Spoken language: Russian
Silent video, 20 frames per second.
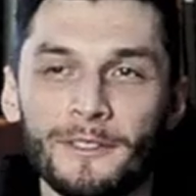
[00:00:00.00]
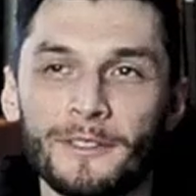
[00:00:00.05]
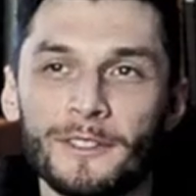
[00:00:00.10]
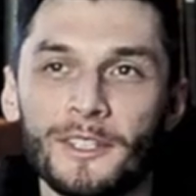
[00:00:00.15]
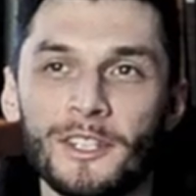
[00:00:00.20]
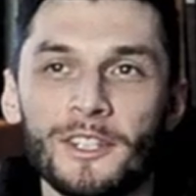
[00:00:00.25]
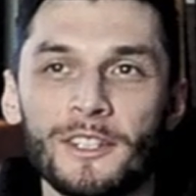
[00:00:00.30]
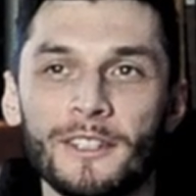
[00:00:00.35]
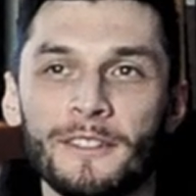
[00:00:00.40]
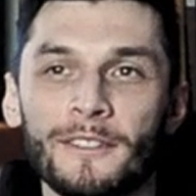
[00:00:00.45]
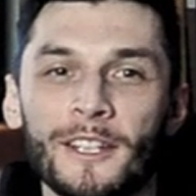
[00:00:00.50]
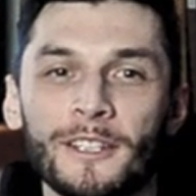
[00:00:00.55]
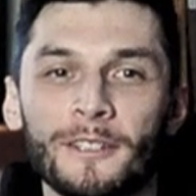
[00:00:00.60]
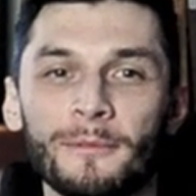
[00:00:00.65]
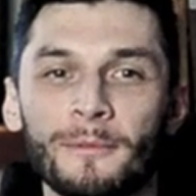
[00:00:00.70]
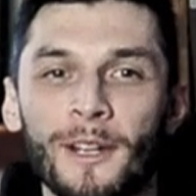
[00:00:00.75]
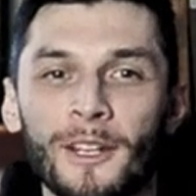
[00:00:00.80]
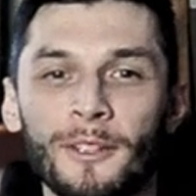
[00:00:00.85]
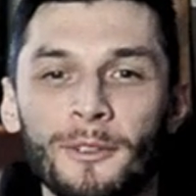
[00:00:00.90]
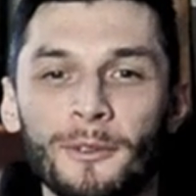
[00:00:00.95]
в
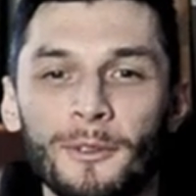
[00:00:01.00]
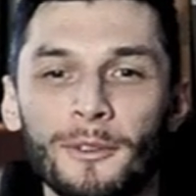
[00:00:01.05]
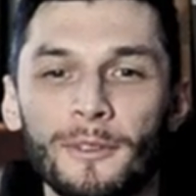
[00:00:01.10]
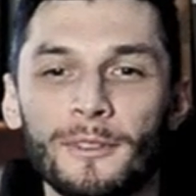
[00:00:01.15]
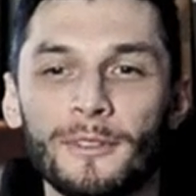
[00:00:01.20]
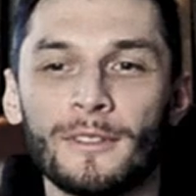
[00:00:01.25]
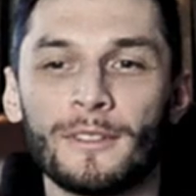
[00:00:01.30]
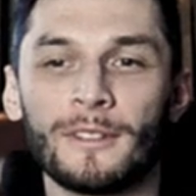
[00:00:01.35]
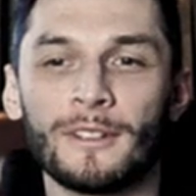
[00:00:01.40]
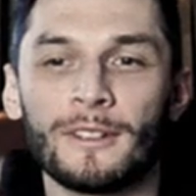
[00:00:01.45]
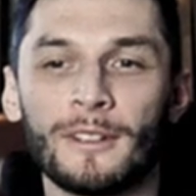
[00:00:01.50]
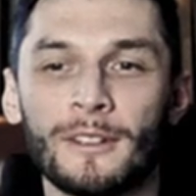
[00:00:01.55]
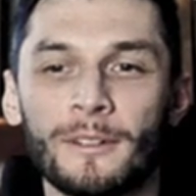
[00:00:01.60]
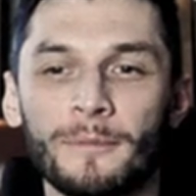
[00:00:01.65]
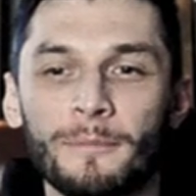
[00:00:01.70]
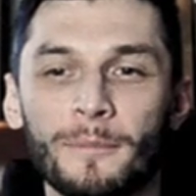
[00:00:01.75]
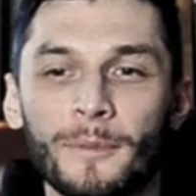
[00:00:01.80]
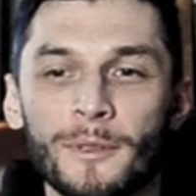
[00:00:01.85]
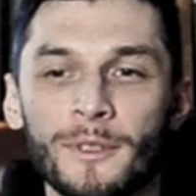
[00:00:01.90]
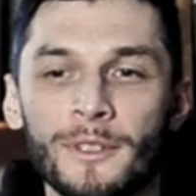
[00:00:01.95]
2009 году, э,
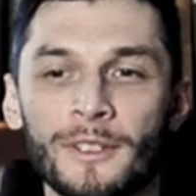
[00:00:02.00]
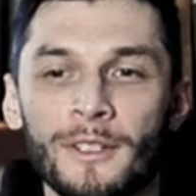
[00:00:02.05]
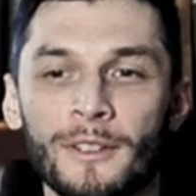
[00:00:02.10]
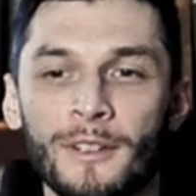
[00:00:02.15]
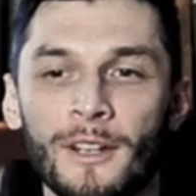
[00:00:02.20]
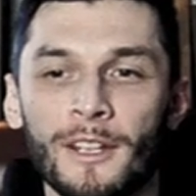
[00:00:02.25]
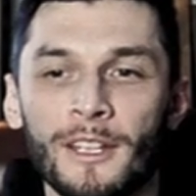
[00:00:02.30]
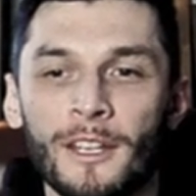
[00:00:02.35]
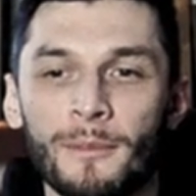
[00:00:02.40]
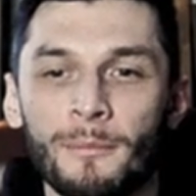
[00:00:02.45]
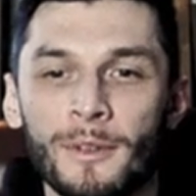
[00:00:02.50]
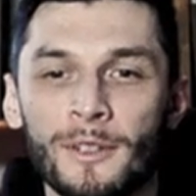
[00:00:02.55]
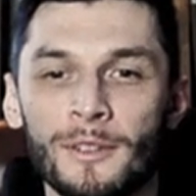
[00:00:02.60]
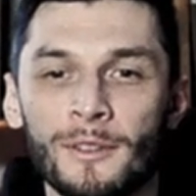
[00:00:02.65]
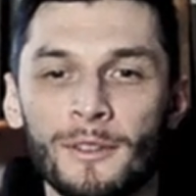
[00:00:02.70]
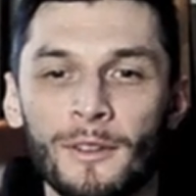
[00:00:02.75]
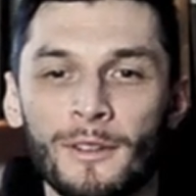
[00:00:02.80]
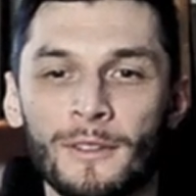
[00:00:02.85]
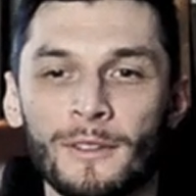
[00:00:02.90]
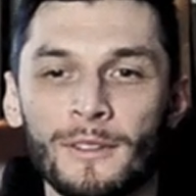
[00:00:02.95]
после того, как я
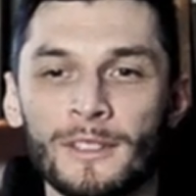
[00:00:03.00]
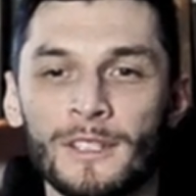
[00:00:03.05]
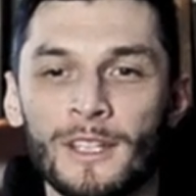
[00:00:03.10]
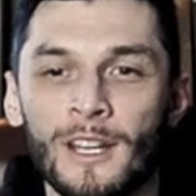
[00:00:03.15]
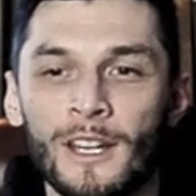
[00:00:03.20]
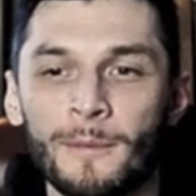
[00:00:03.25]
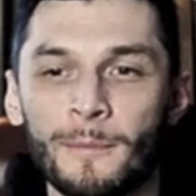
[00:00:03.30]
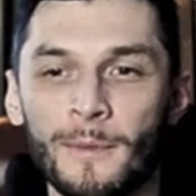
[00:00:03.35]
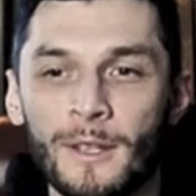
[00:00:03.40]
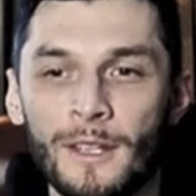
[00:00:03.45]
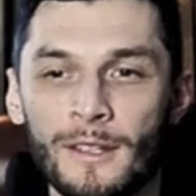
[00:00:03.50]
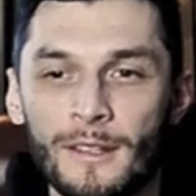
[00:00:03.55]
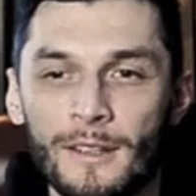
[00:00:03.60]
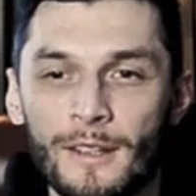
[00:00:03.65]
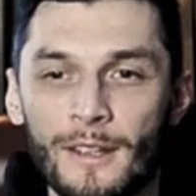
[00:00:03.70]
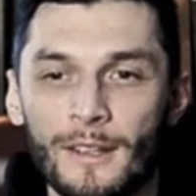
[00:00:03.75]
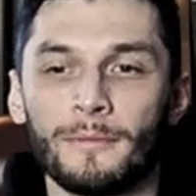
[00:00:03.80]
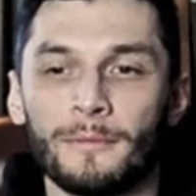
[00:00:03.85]
пришел из армии,